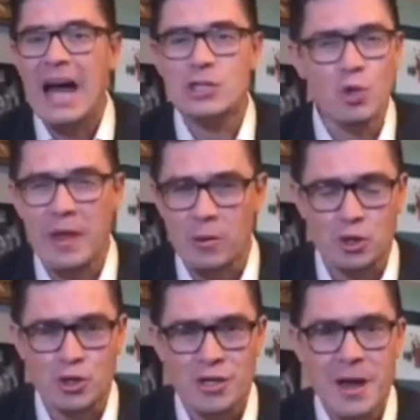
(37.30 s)

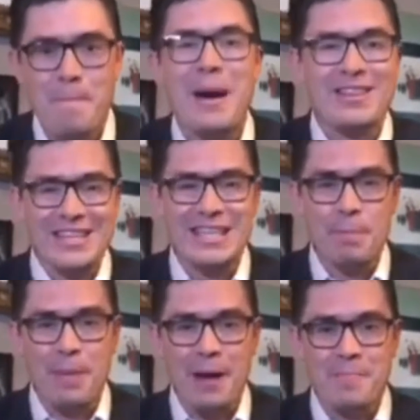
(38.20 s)
Ayúdanos,
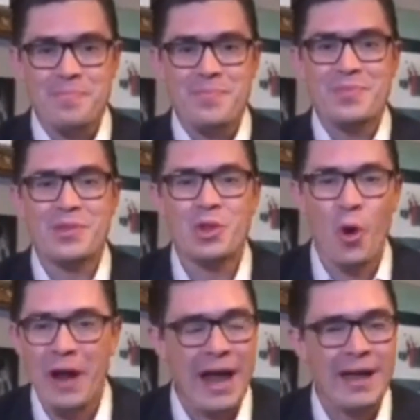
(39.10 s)
participa,
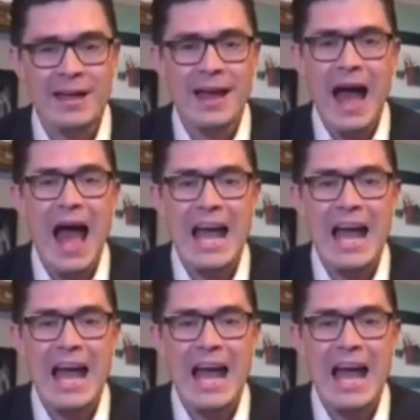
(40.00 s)
dona.